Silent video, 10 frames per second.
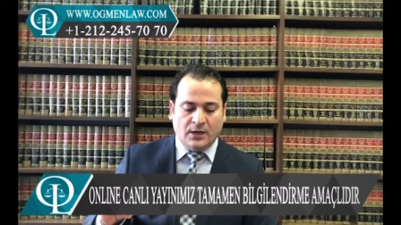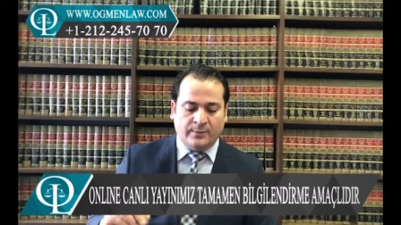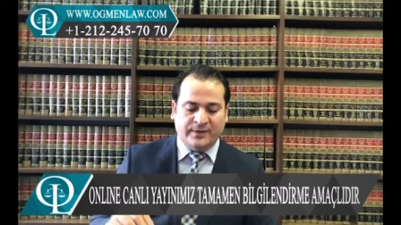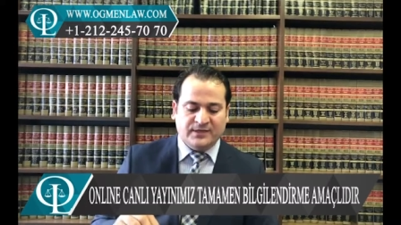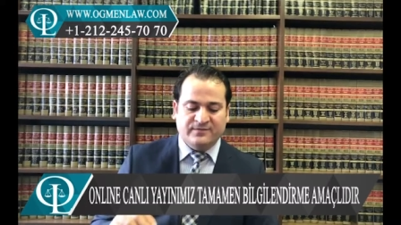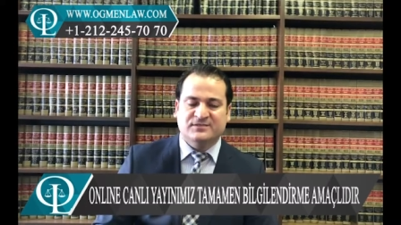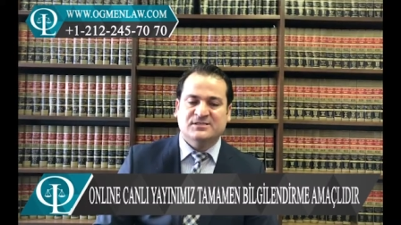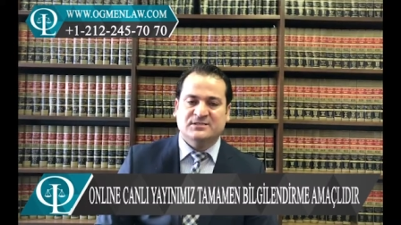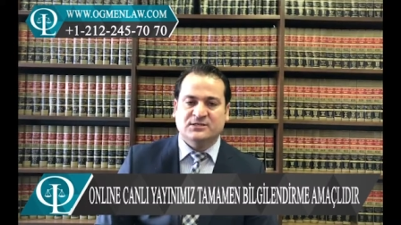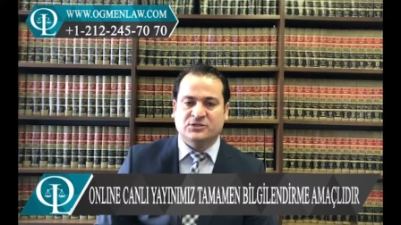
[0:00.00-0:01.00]
Amerika
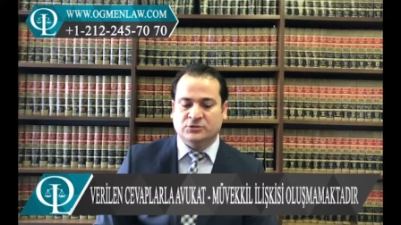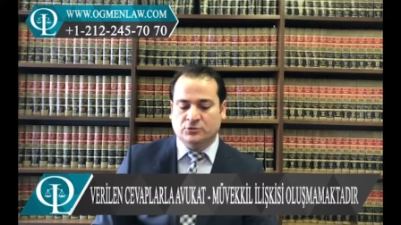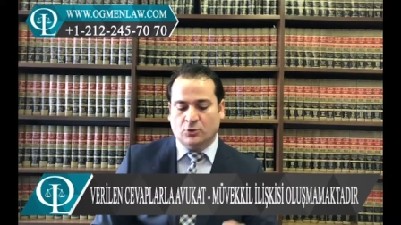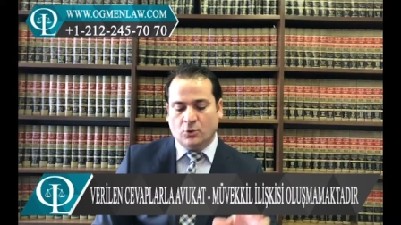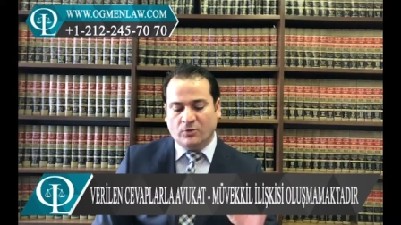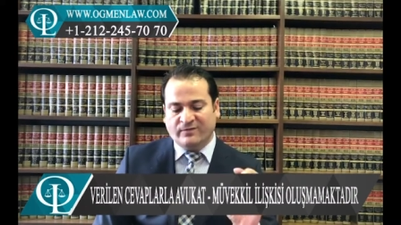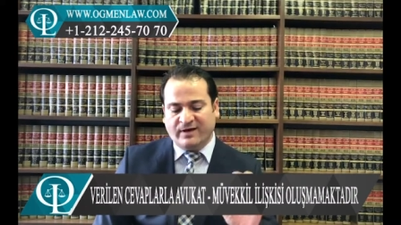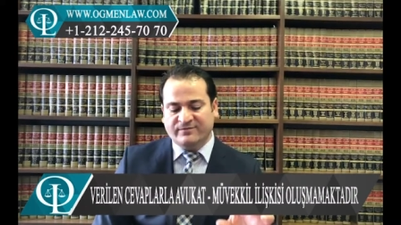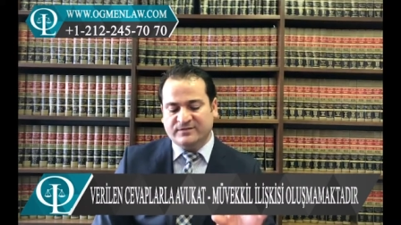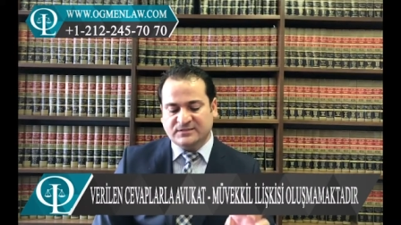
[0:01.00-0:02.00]
vizesi için,
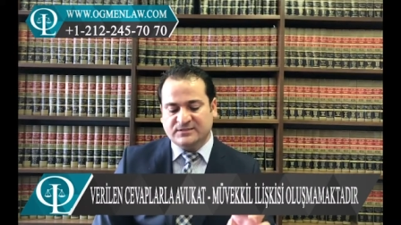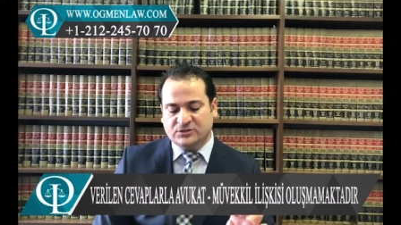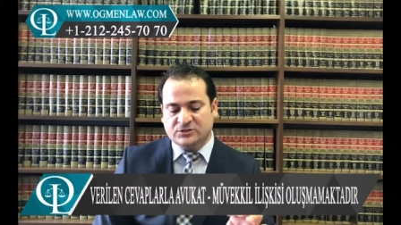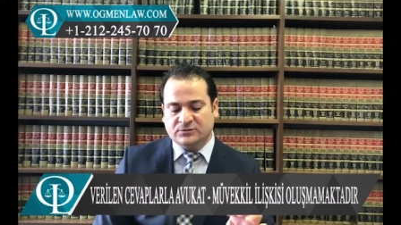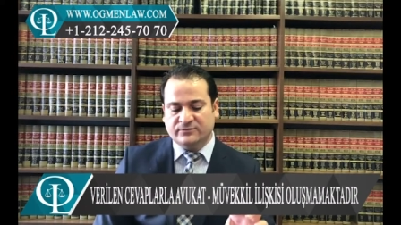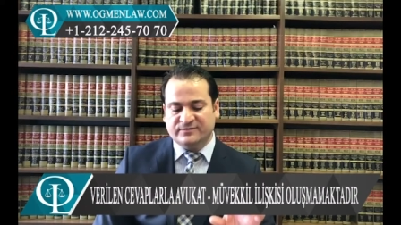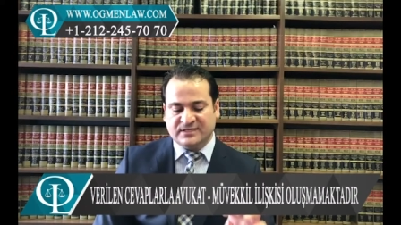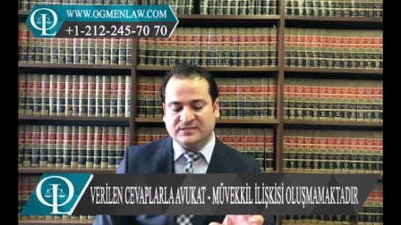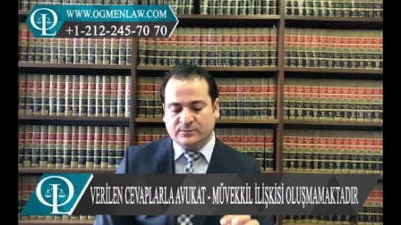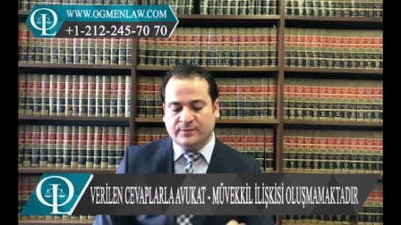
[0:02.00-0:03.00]
Ovan vizesi için
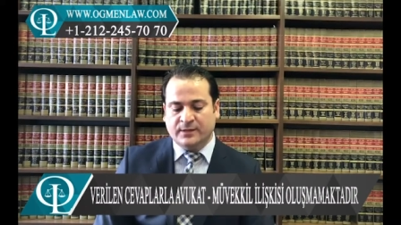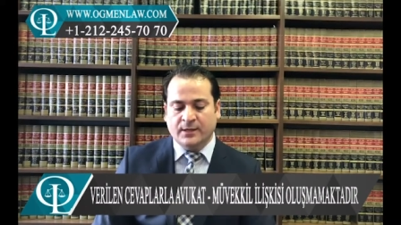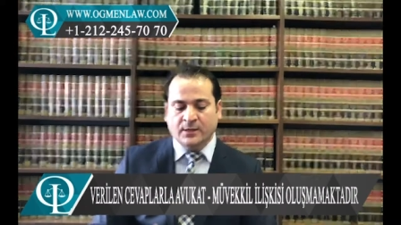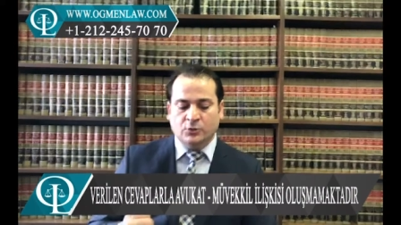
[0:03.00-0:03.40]
vizesimi